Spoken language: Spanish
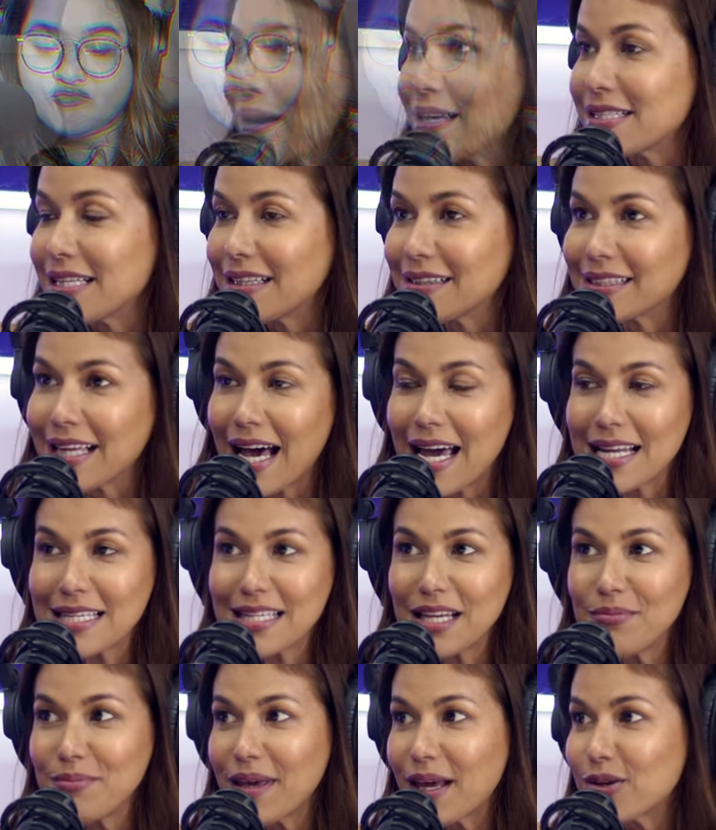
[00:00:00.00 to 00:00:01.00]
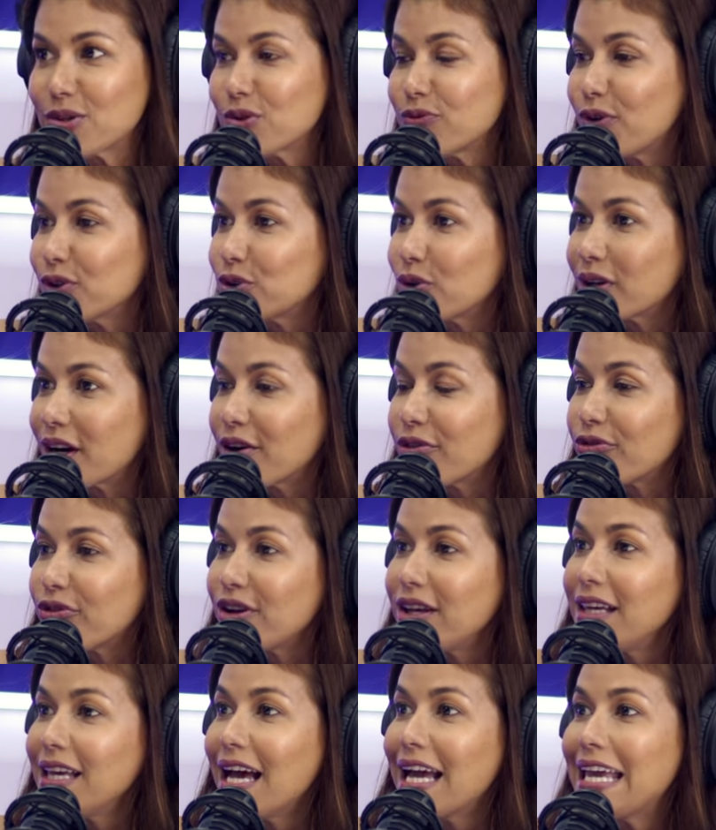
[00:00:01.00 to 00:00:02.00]
presentarse, enviar su
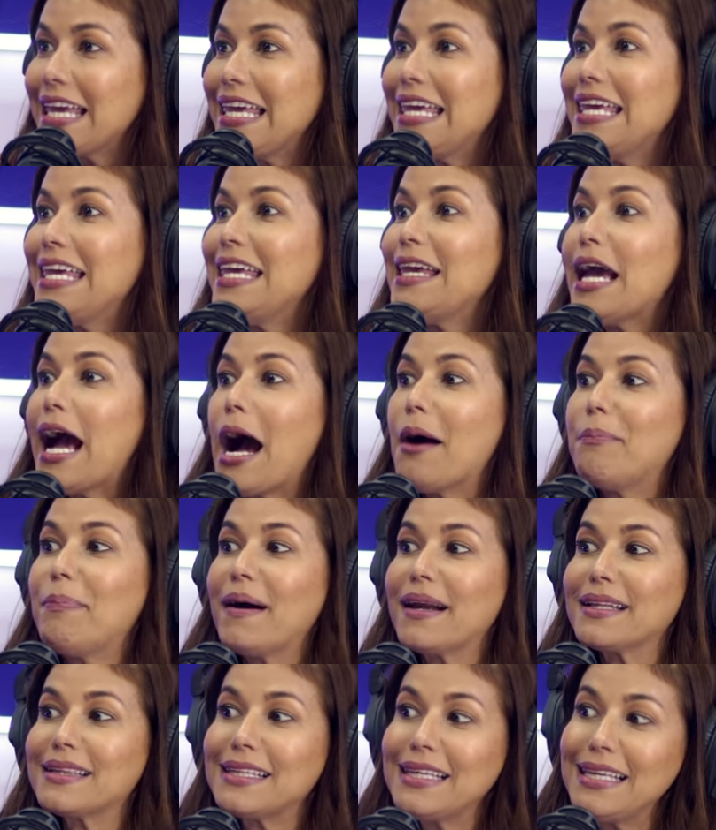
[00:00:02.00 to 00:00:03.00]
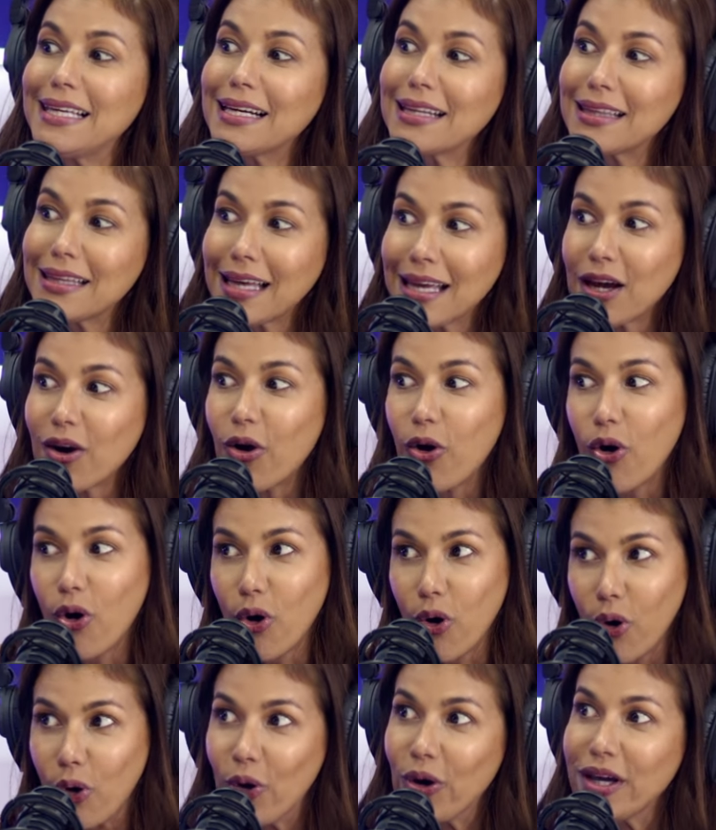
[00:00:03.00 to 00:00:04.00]
fotografía y a partir de hoy
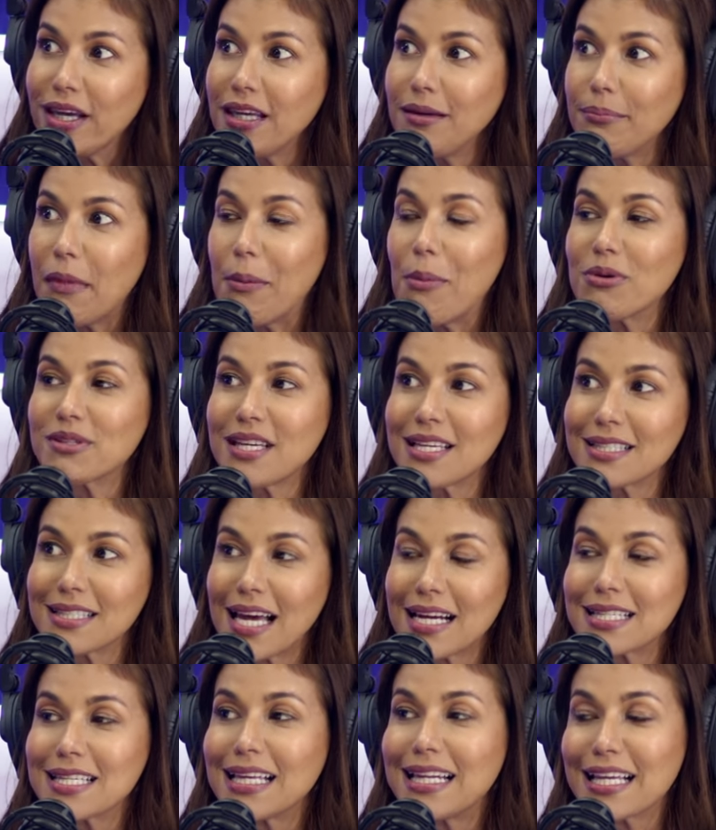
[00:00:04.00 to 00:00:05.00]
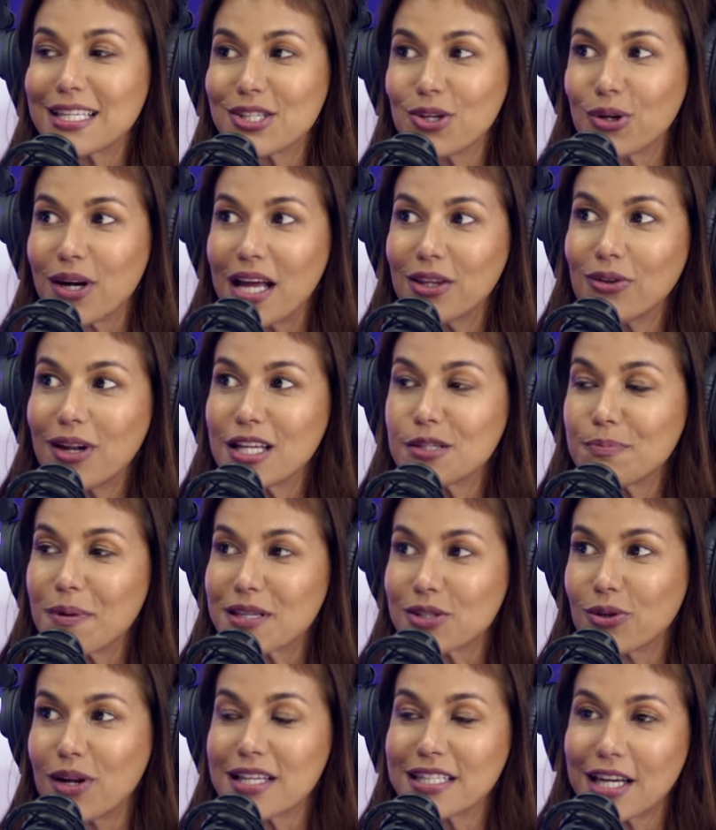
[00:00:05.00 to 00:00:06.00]
hoy vamos a estar seleccionando las
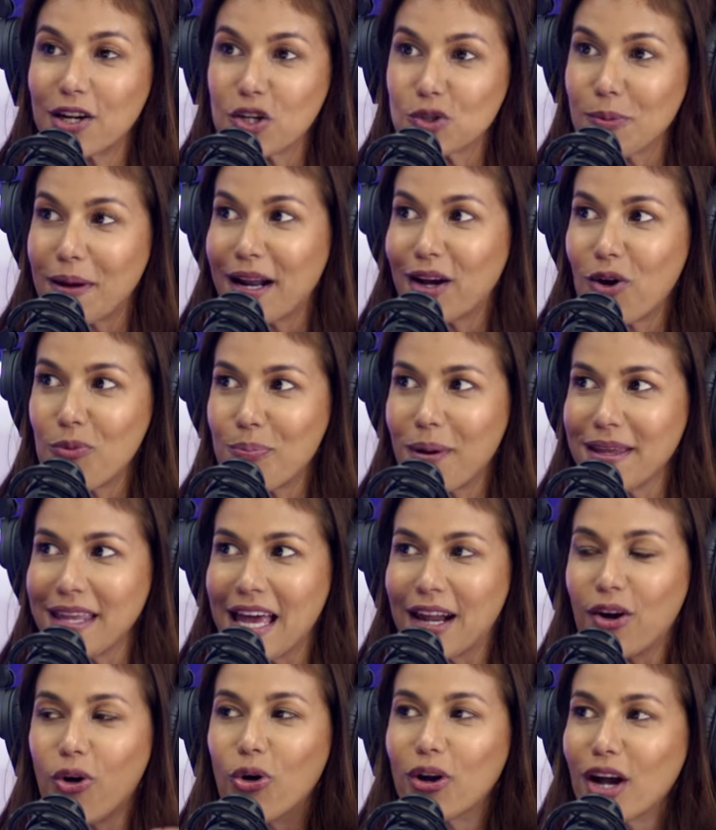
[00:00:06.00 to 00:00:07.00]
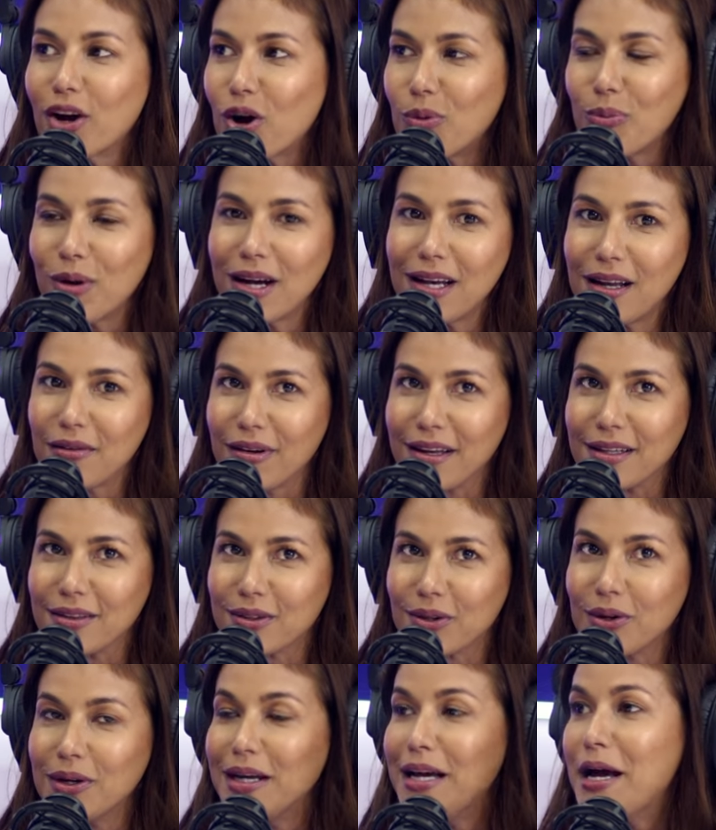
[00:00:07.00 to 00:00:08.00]
personas que nos van a acompañar. Oigan cómo es el
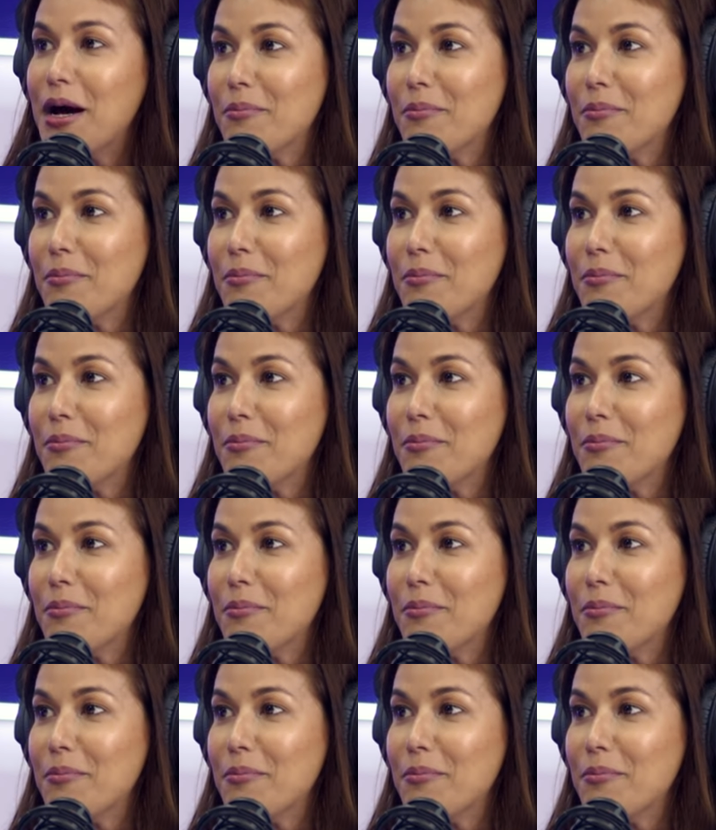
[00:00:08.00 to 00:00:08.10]
evento.